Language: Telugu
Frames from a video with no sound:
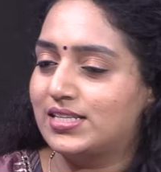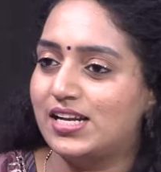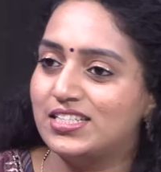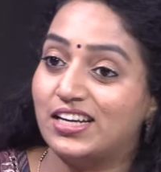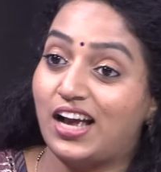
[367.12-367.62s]
అసలు
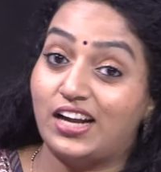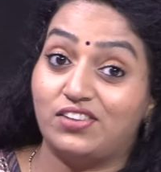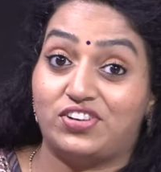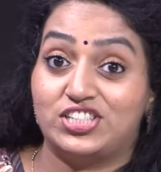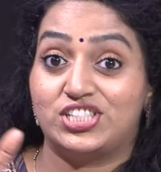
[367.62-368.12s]
నిజంగా అంటే
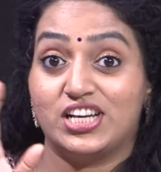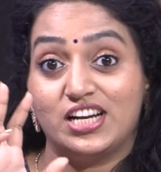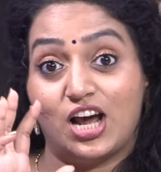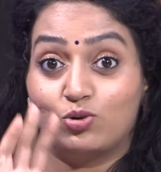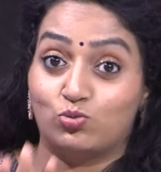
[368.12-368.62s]
ఫస్ట్
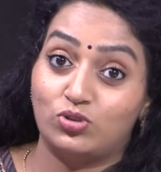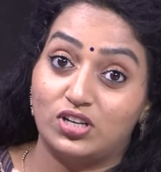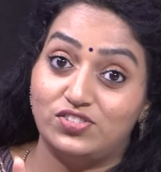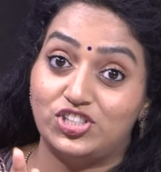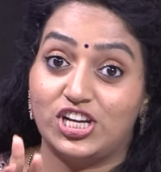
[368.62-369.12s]
ఆయన అనుకున్న
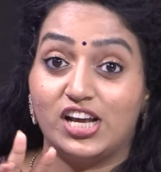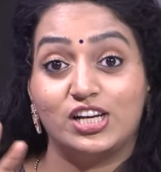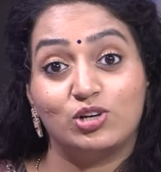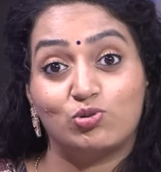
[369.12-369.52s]
విషయాన్ని